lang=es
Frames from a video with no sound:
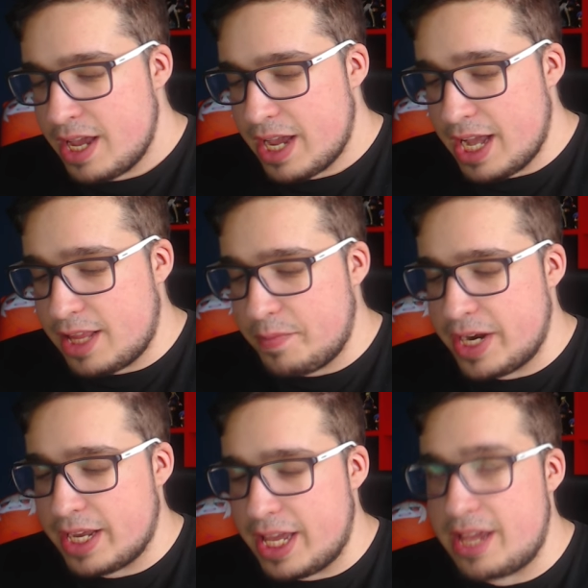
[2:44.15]
Esto pone
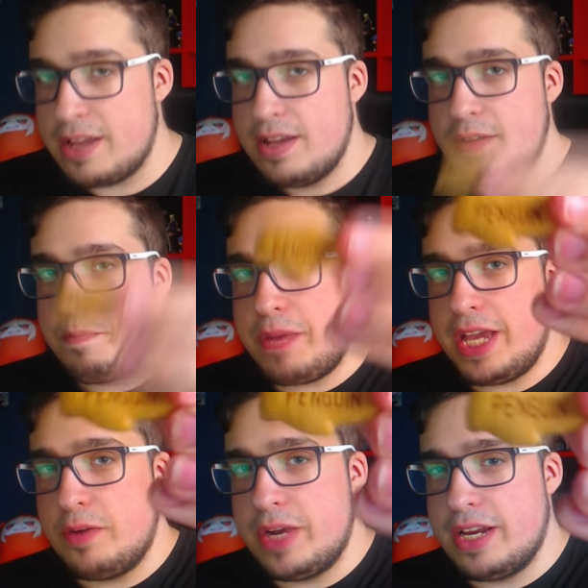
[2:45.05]
aquí
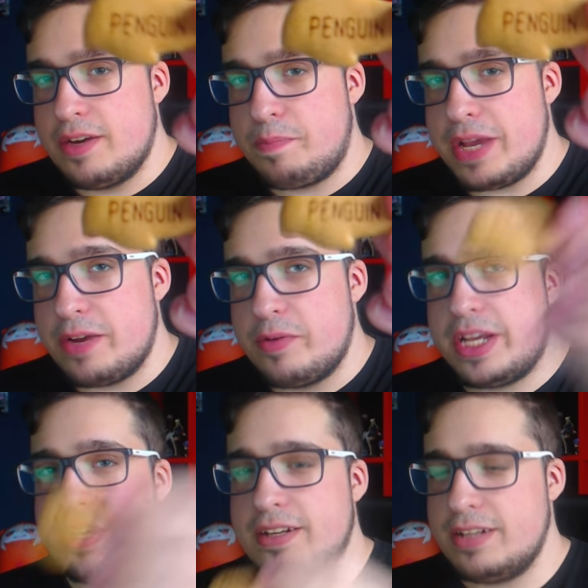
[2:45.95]
pingüino,
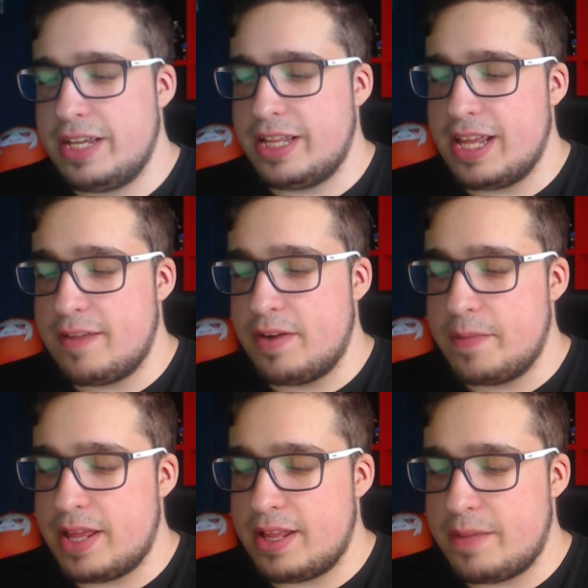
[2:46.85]
penguin. Y tiene
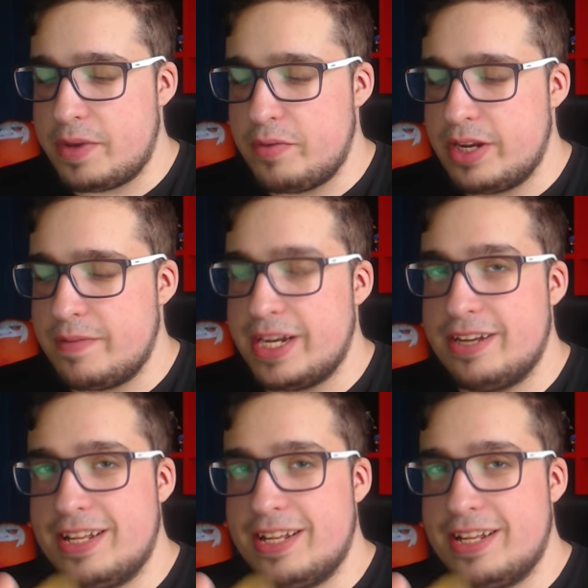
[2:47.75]
forma de, pingüino, mira.